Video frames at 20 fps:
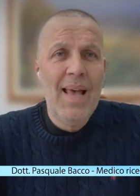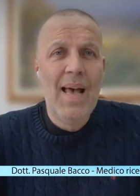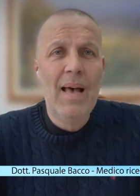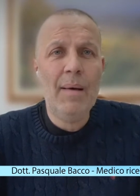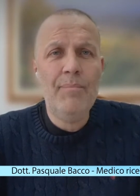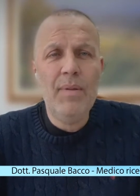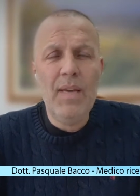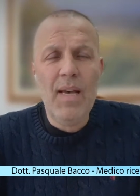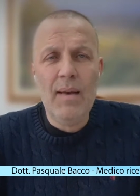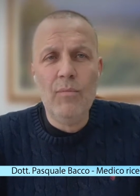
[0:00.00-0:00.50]

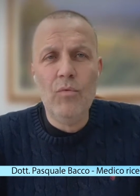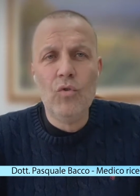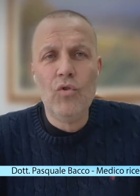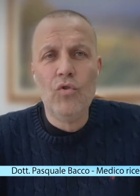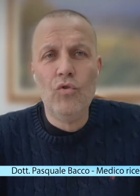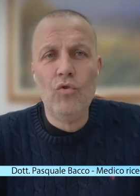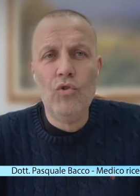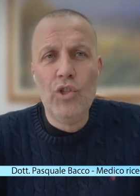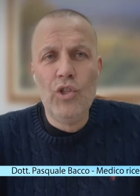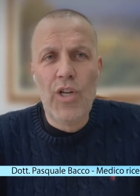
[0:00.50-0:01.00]
abbiamo
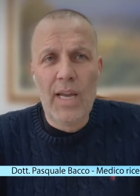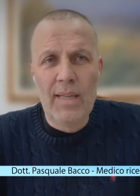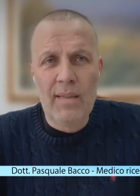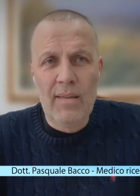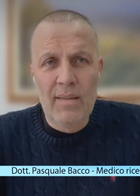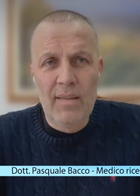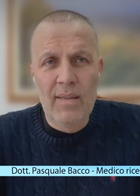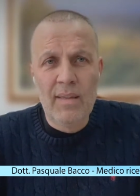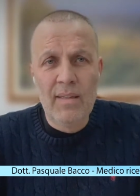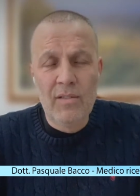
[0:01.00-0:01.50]

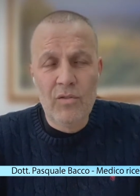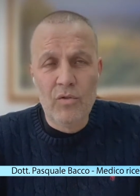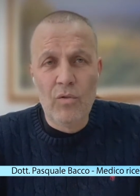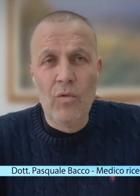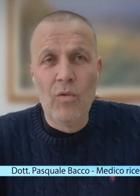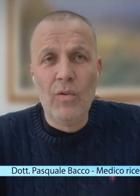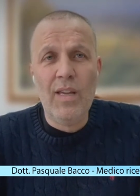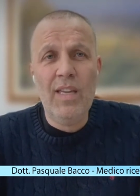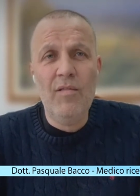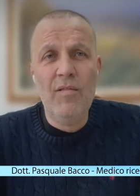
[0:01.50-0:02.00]
soggetti che
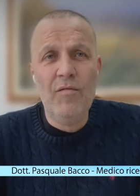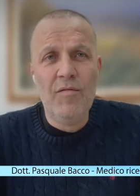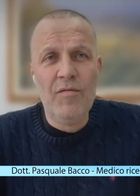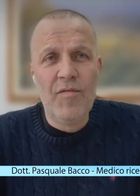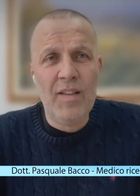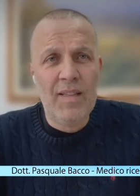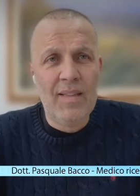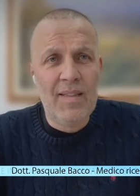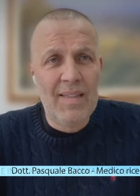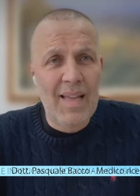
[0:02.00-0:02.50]
sono
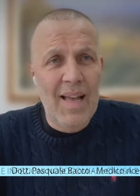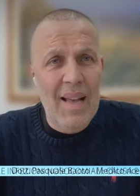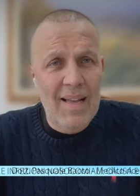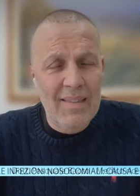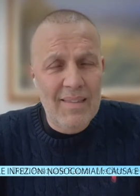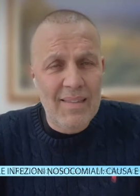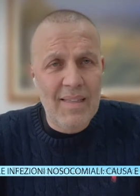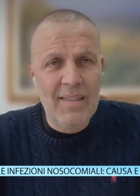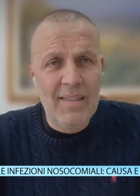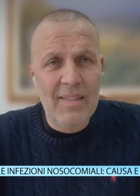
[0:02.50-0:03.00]

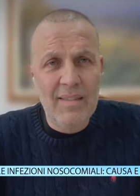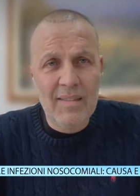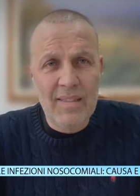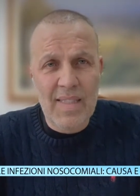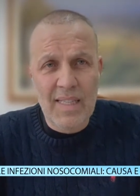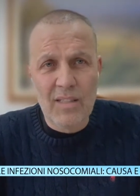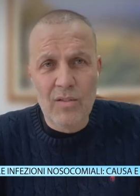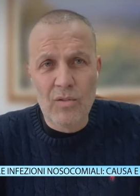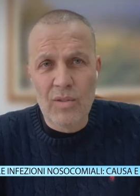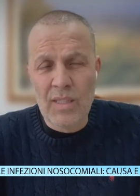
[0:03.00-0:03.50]
infettati
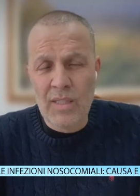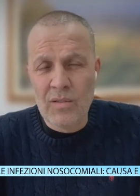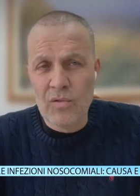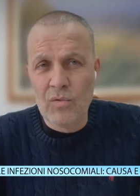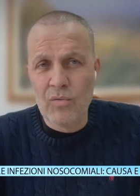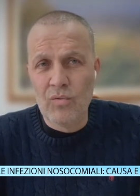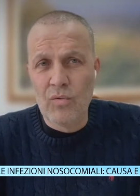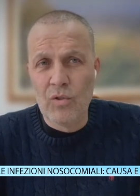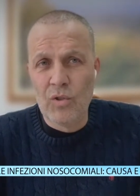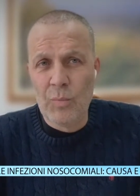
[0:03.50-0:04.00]
all'interno delle
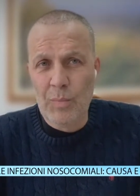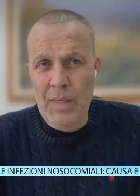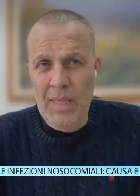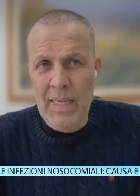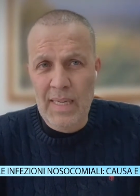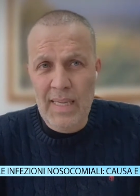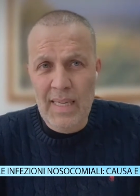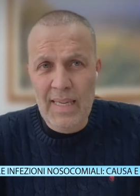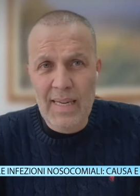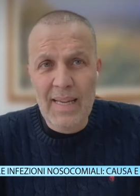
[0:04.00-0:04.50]
strutture
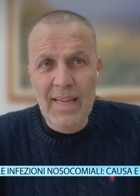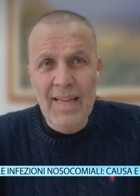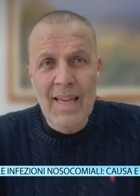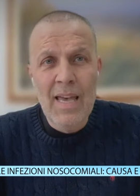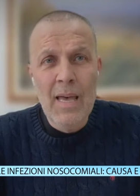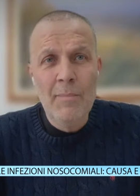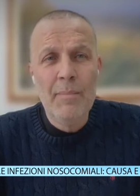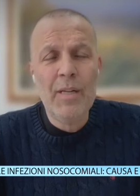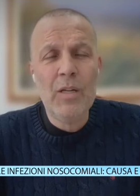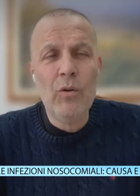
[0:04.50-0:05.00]
ospedaliere
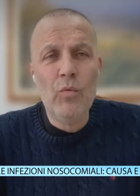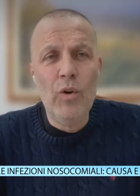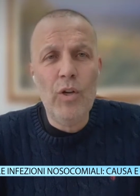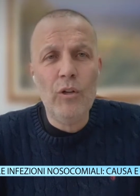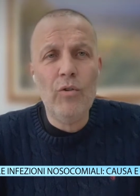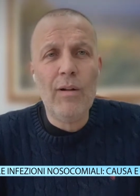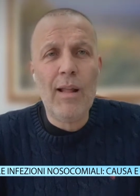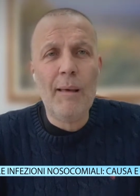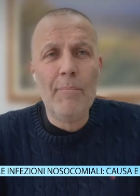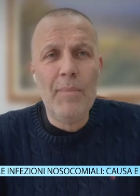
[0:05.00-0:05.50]
per
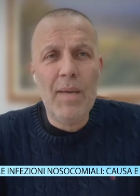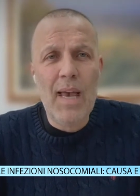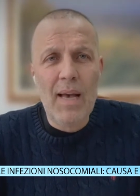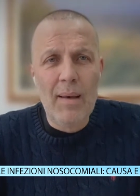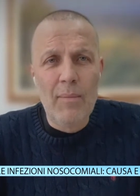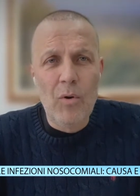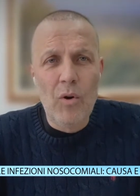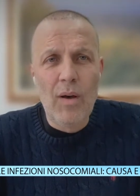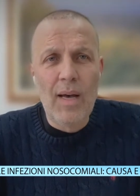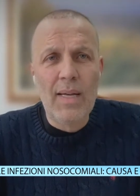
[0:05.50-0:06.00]
cui non
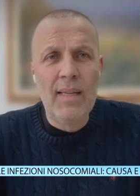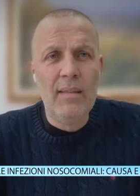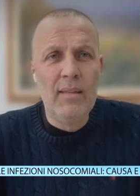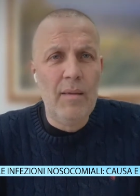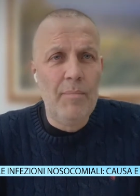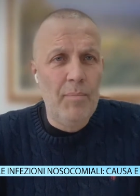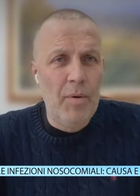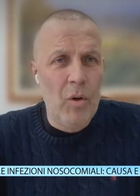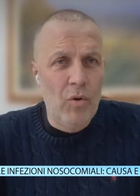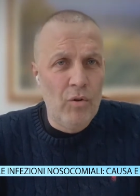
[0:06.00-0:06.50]
abbiamo
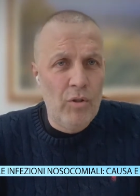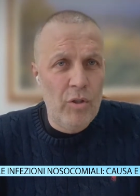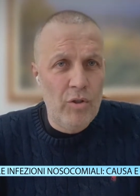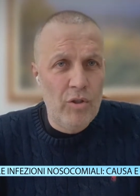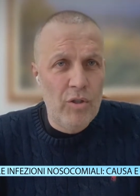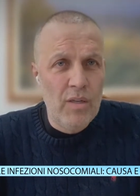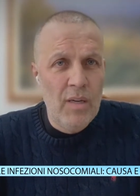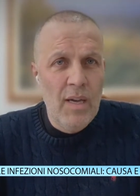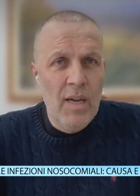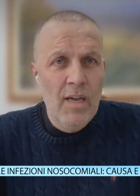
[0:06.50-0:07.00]

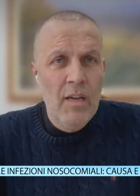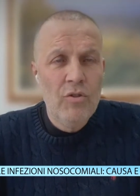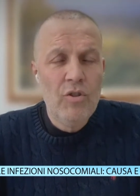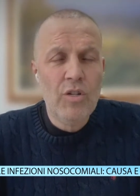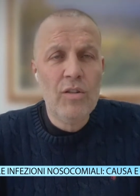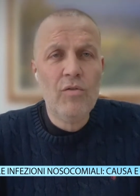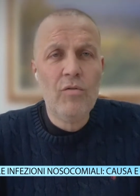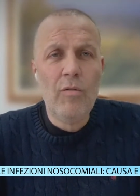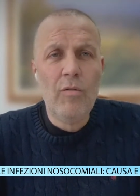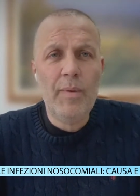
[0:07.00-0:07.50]
antibiotici,
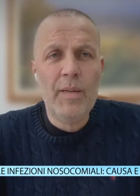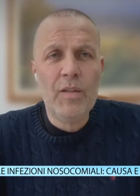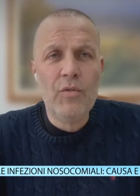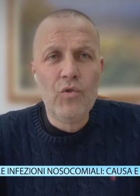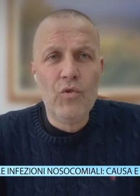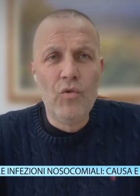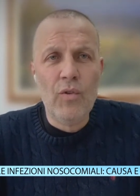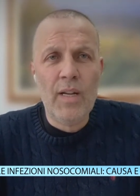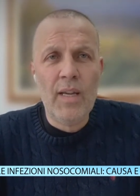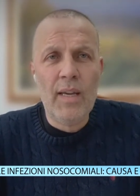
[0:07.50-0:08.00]
cioè sono
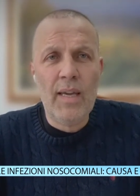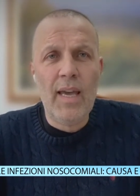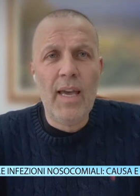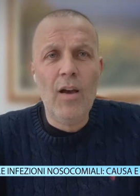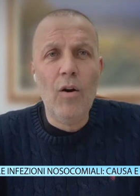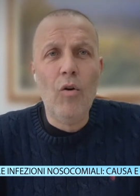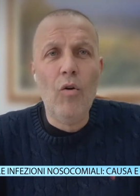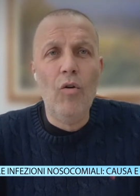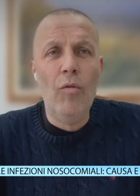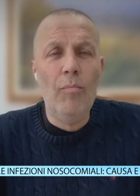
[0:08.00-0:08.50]
persone
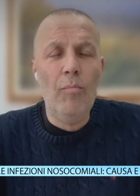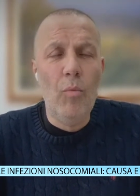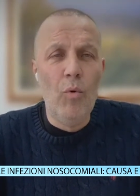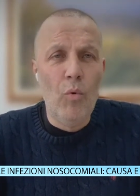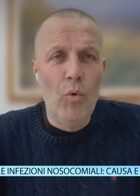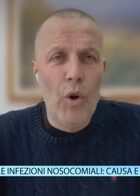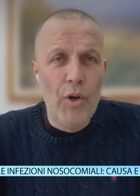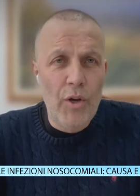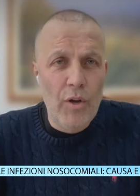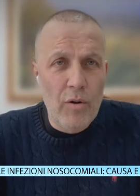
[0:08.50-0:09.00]
che o
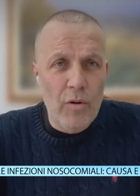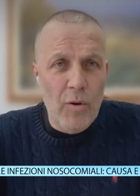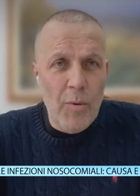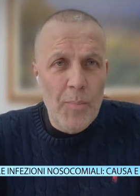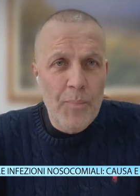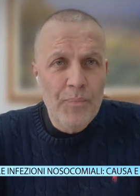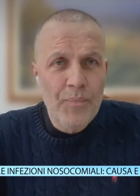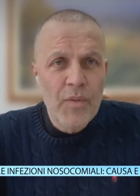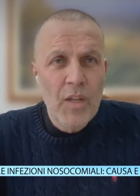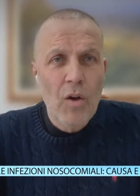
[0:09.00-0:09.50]

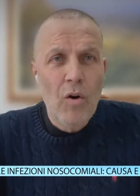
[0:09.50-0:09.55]
muoiono